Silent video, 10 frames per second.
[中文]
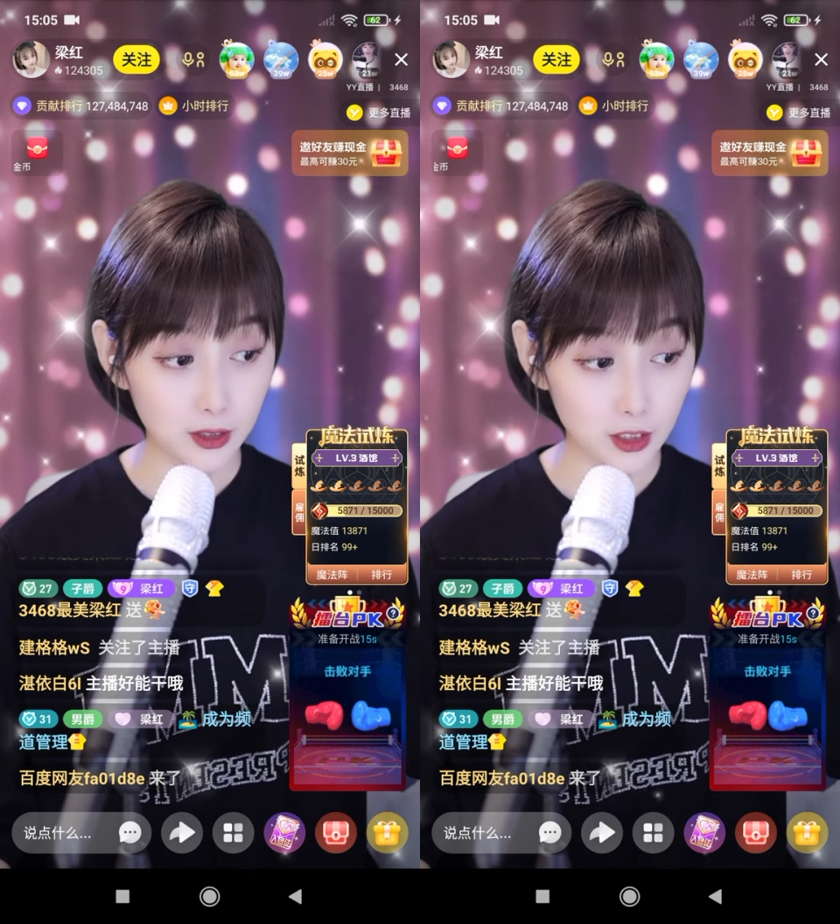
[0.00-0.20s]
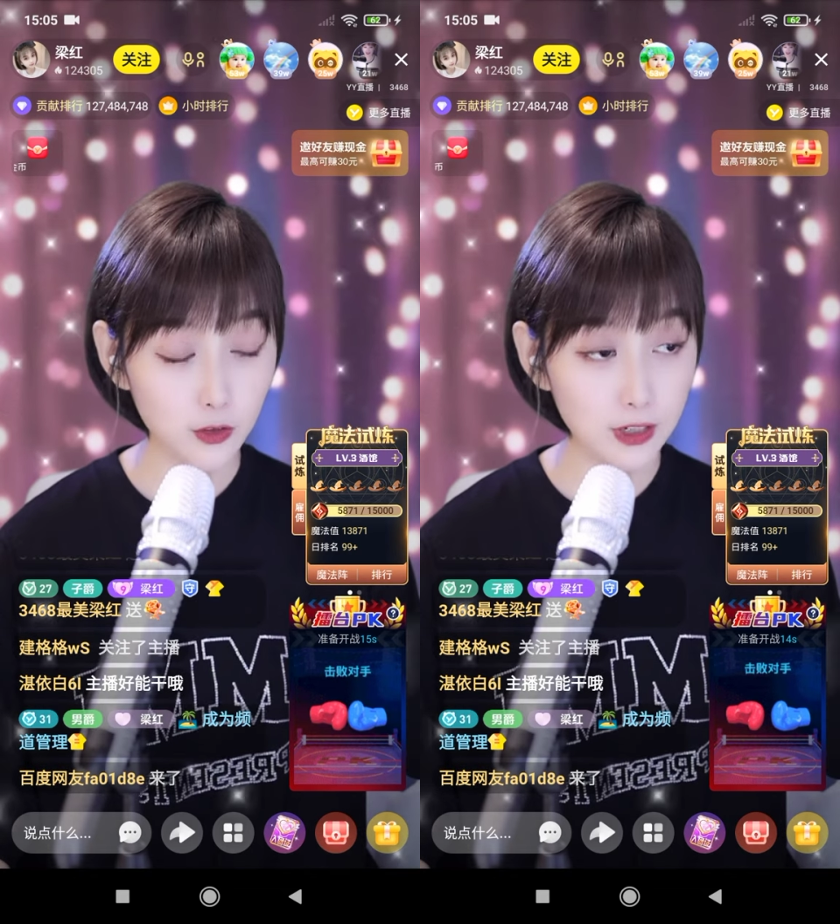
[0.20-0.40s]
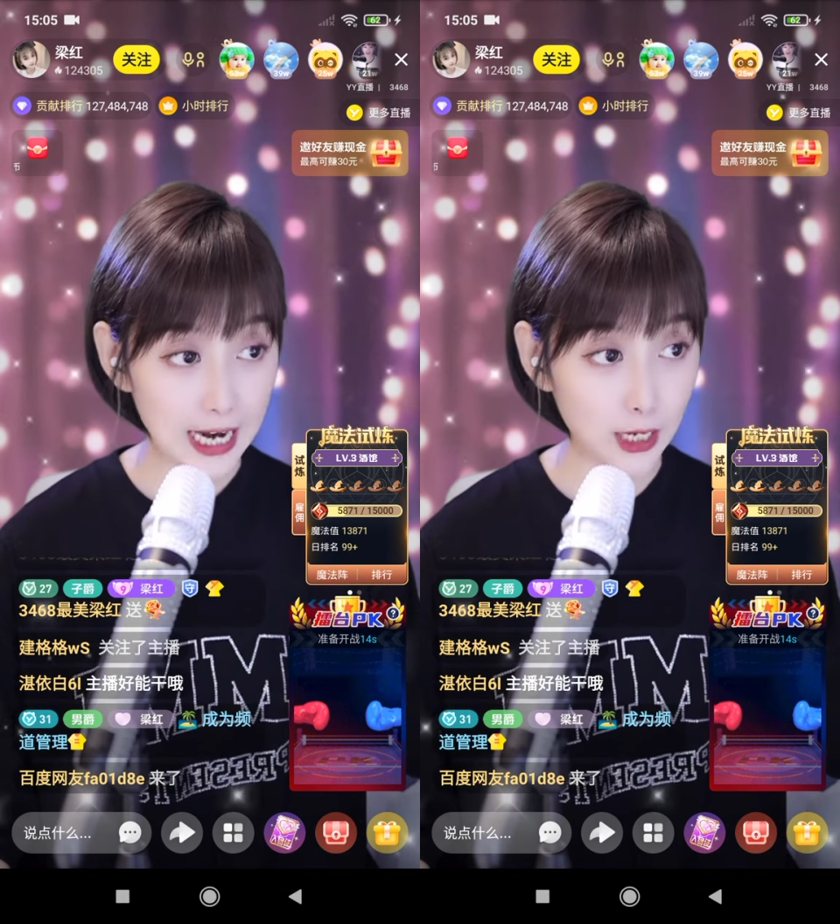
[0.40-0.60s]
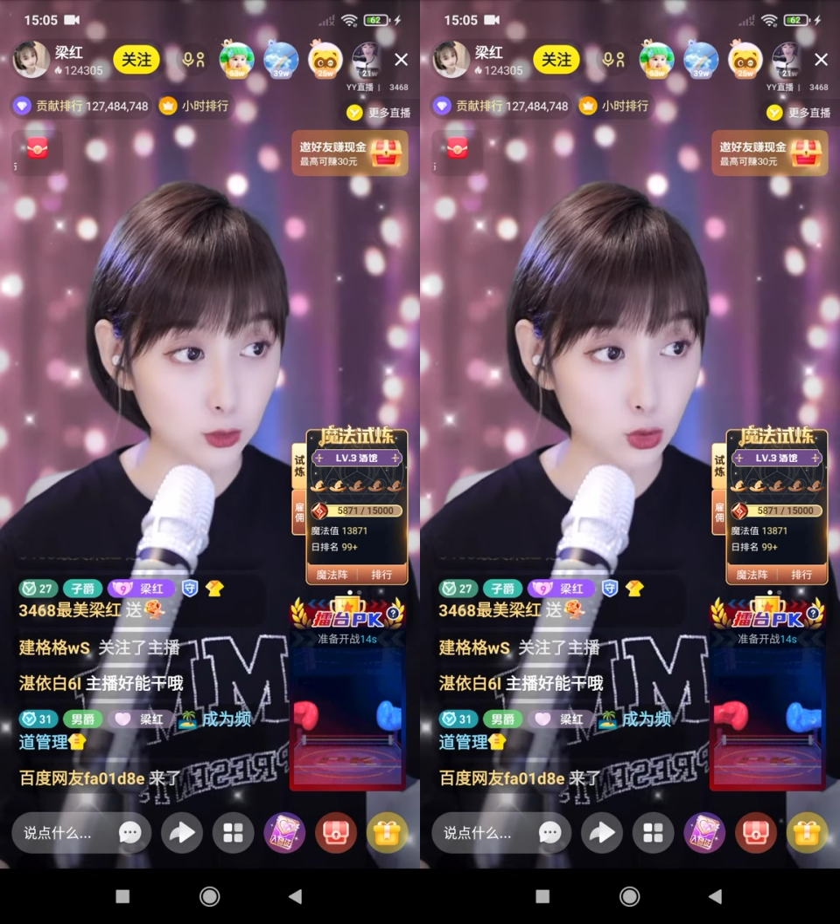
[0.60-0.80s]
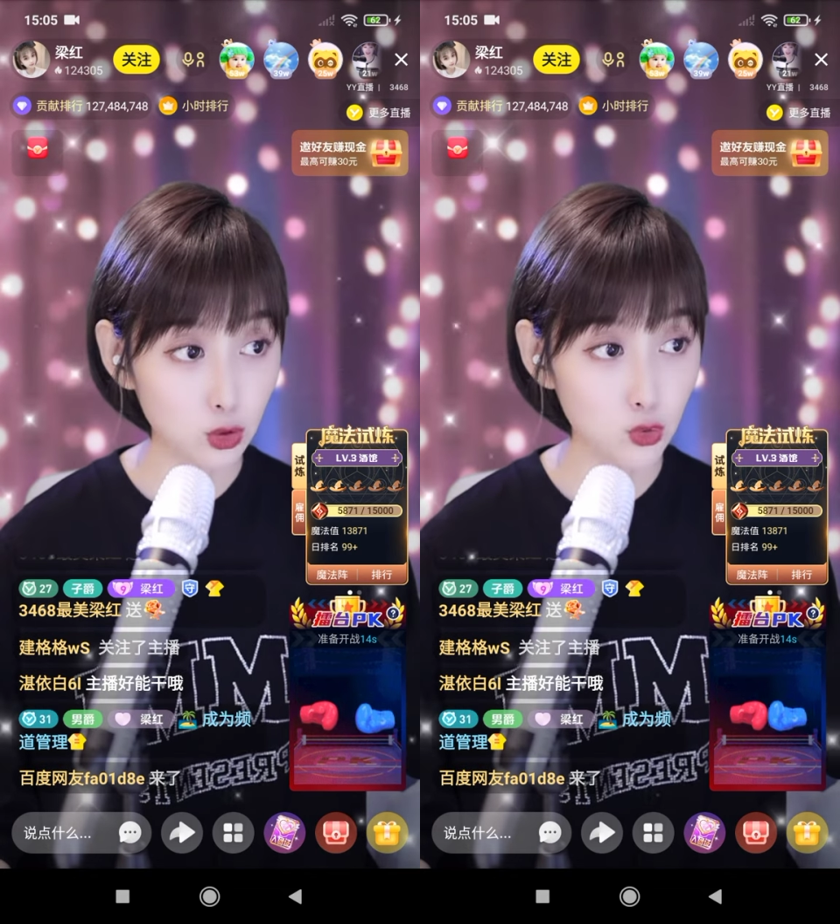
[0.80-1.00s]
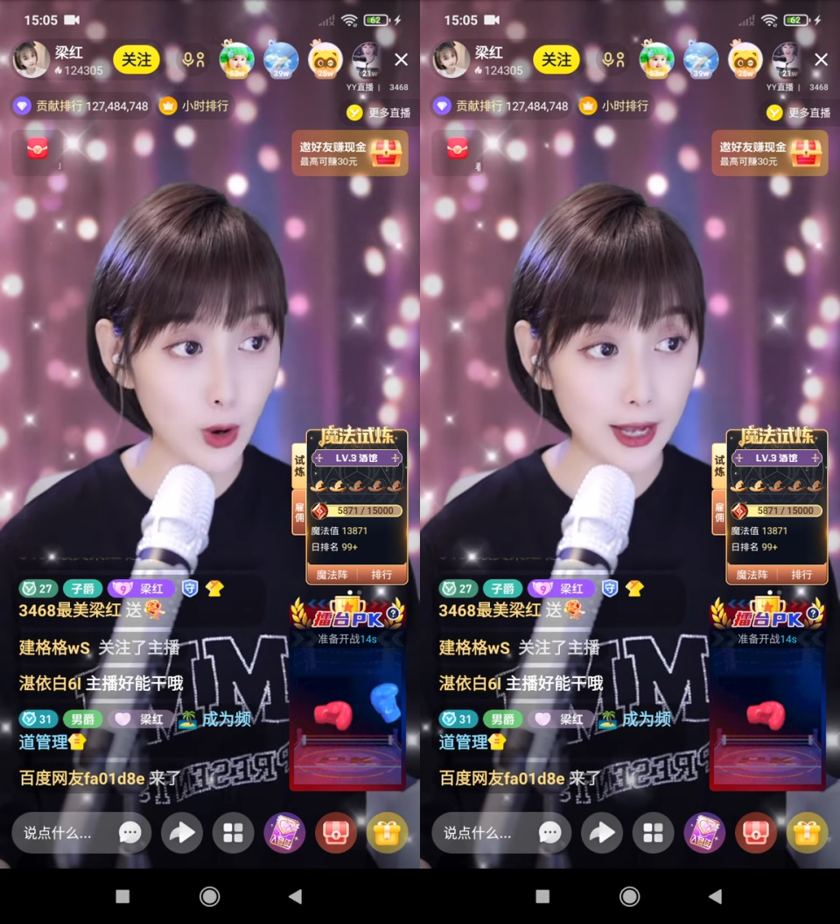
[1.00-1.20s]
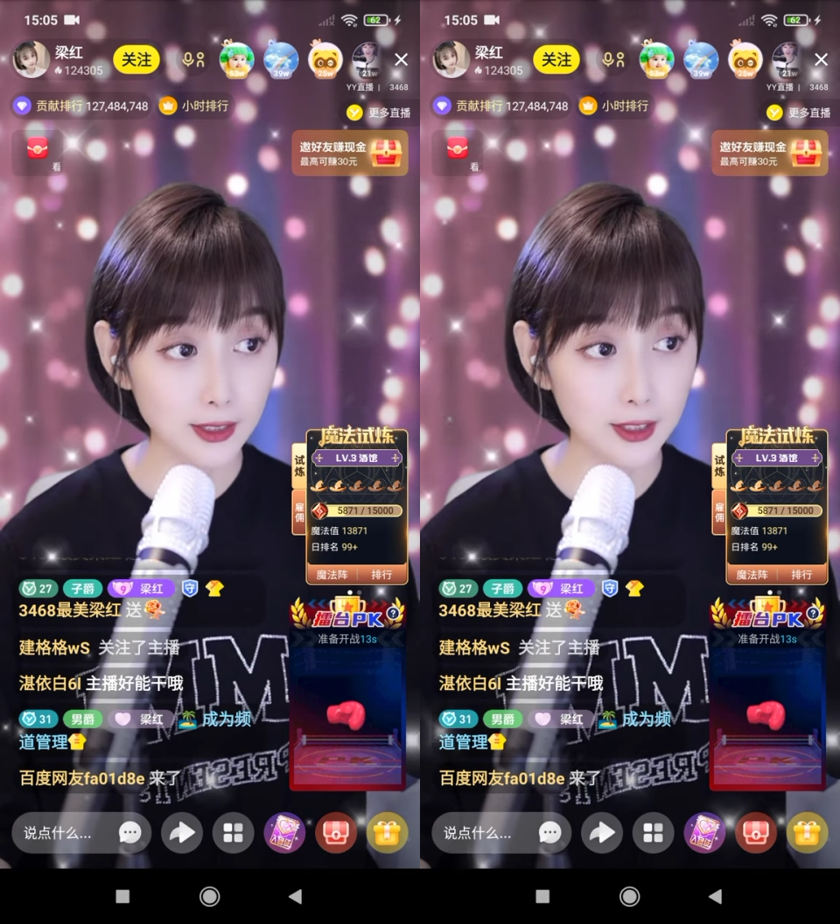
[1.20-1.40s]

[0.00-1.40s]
哎，人家为啥都